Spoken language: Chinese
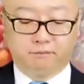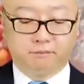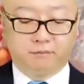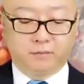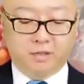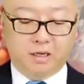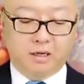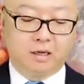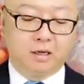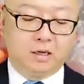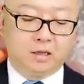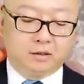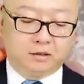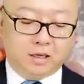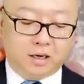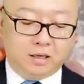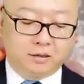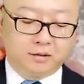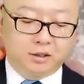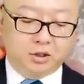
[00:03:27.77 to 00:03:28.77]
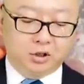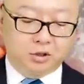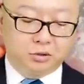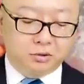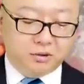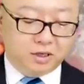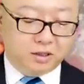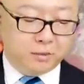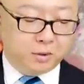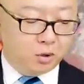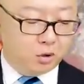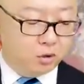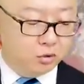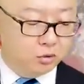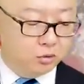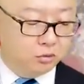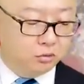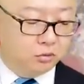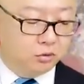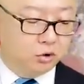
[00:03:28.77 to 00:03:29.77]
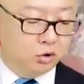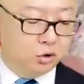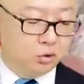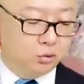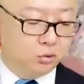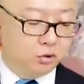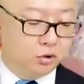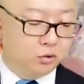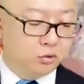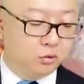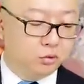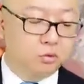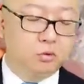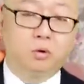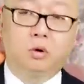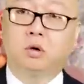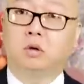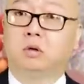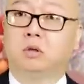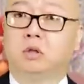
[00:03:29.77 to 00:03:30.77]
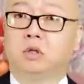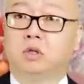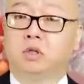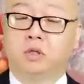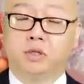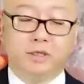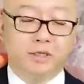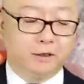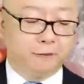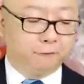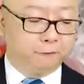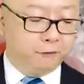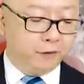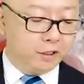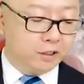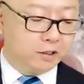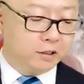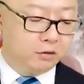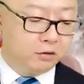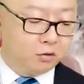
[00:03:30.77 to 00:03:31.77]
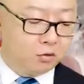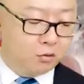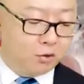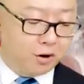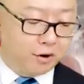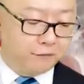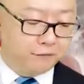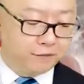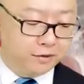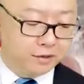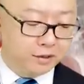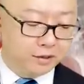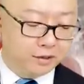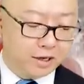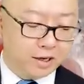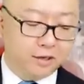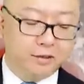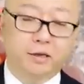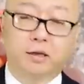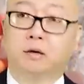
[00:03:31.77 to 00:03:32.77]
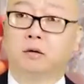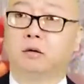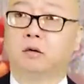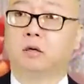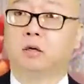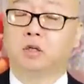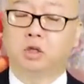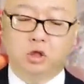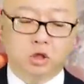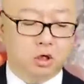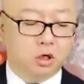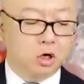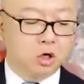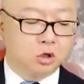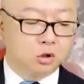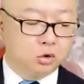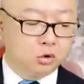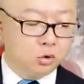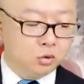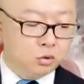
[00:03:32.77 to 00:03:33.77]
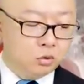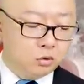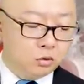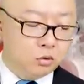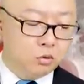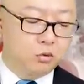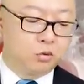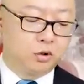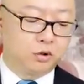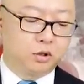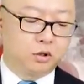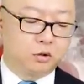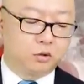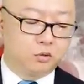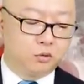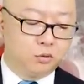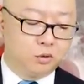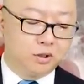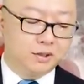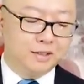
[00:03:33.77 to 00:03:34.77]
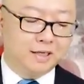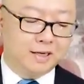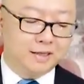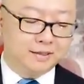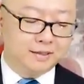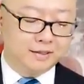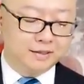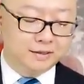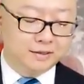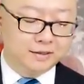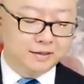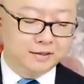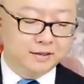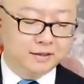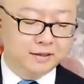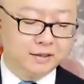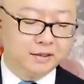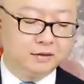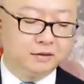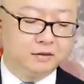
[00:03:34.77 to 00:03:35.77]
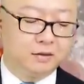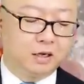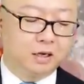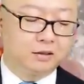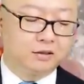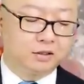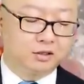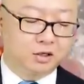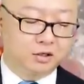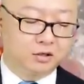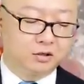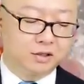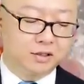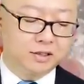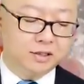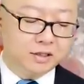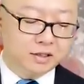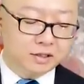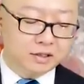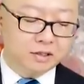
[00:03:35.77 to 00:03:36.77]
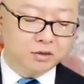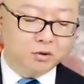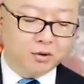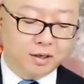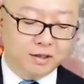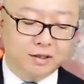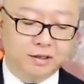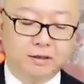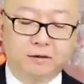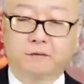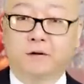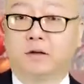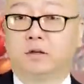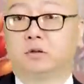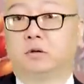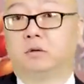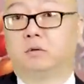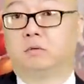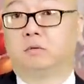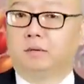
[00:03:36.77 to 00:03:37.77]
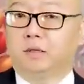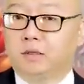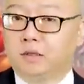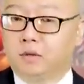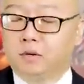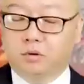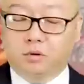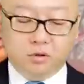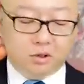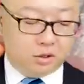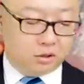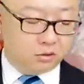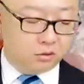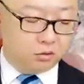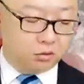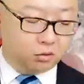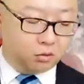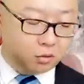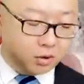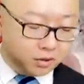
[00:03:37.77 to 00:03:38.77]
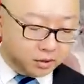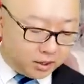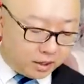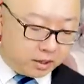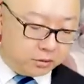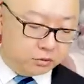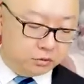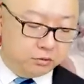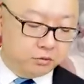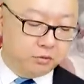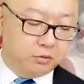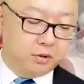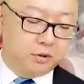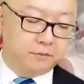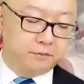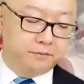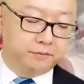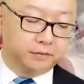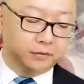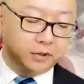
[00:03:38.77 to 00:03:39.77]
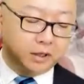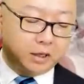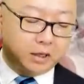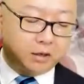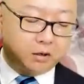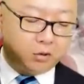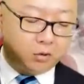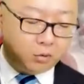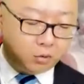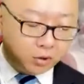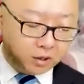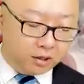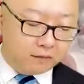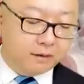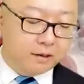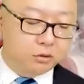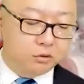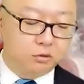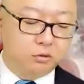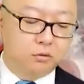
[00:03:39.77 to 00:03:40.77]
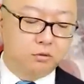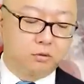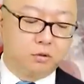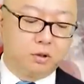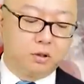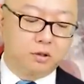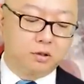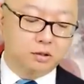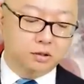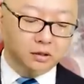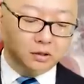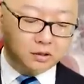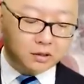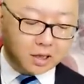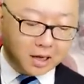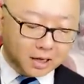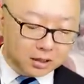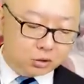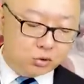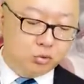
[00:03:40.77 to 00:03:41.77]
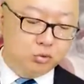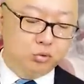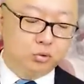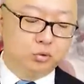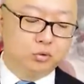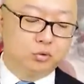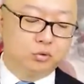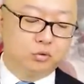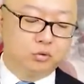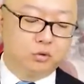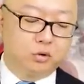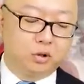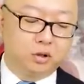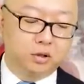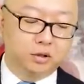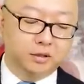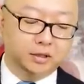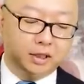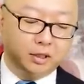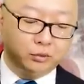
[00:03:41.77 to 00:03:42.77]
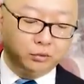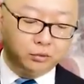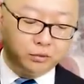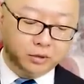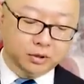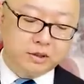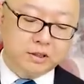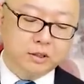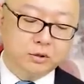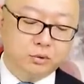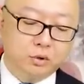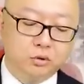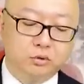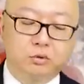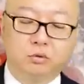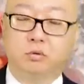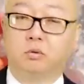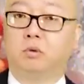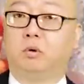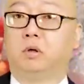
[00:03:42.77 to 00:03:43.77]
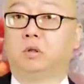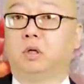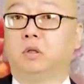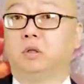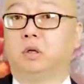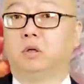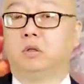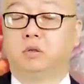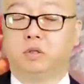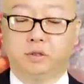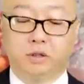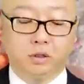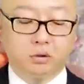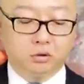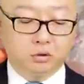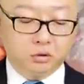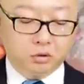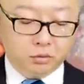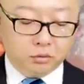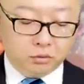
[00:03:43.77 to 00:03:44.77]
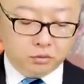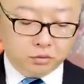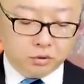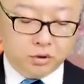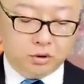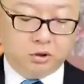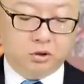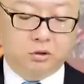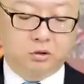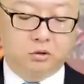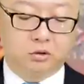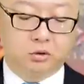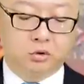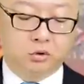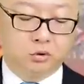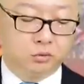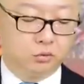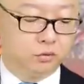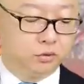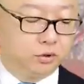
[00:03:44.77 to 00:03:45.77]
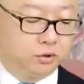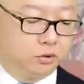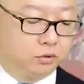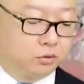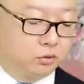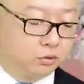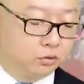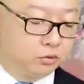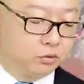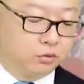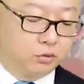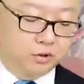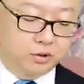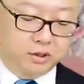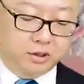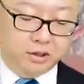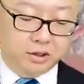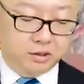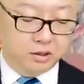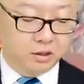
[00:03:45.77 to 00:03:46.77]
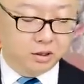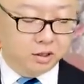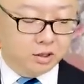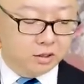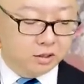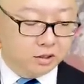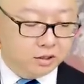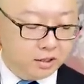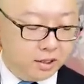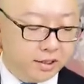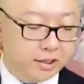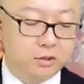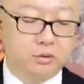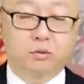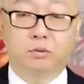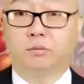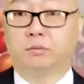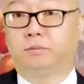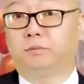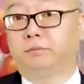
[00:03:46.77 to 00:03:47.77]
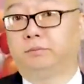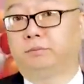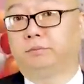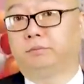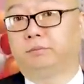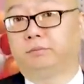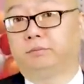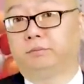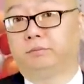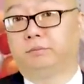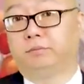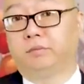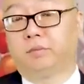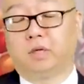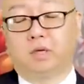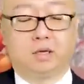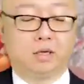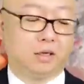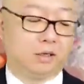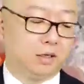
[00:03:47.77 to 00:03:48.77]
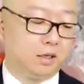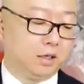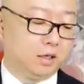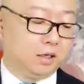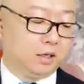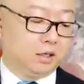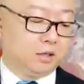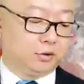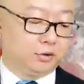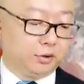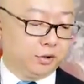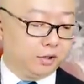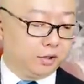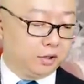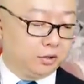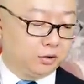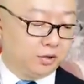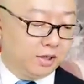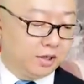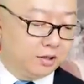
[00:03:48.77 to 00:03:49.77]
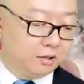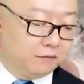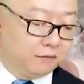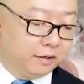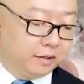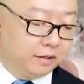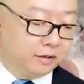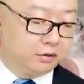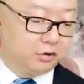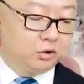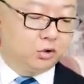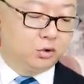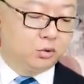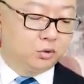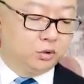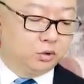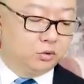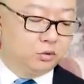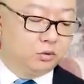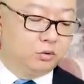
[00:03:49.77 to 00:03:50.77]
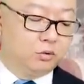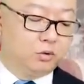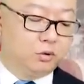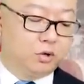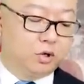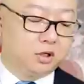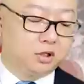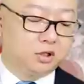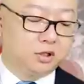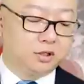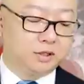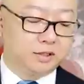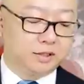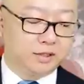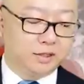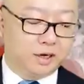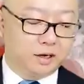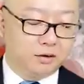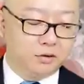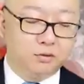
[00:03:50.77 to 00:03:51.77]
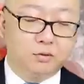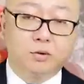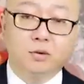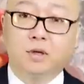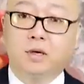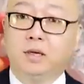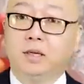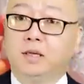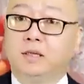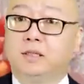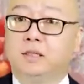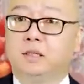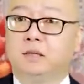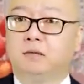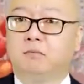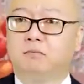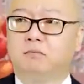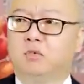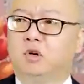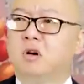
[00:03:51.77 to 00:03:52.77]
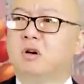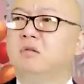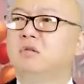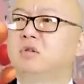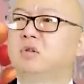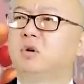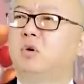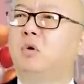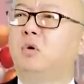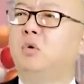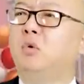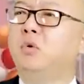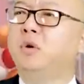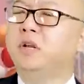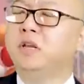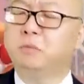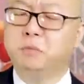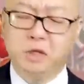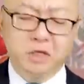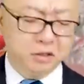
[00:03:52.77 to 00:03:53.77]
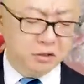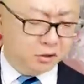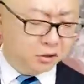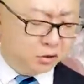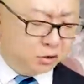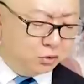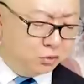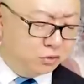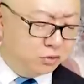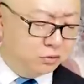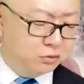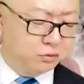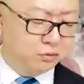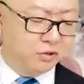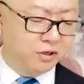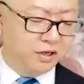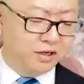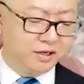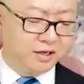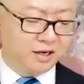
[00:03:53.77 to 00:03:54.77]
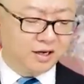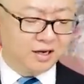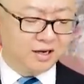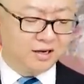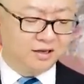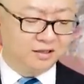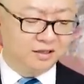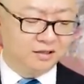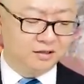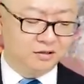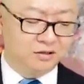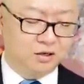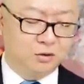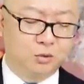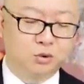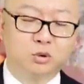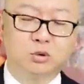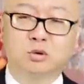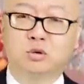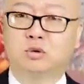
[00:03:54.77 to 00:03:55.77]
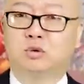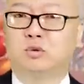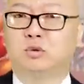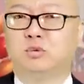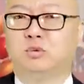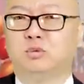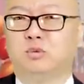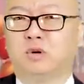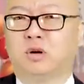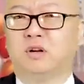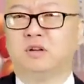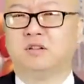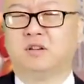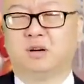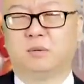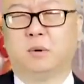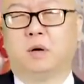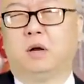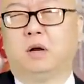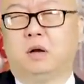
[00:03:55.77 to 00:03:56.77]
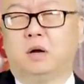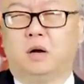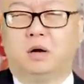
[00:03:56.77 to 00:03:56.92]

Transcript: 啊，党的十九大报告中，数字中国是一个非常广泛的概念，是中国的国家信息啊，这整个信息化的一个范畴。它要求是宽带中国啊，互联网中国、大数据中国加云计算中国等等，这些都是数字中国的一个内容。啊，所以呢，专家认为数字中国是强国的利器，更是惠民的春雨。哎呀，听到这儿我都酥了，你知道吗？哎呀，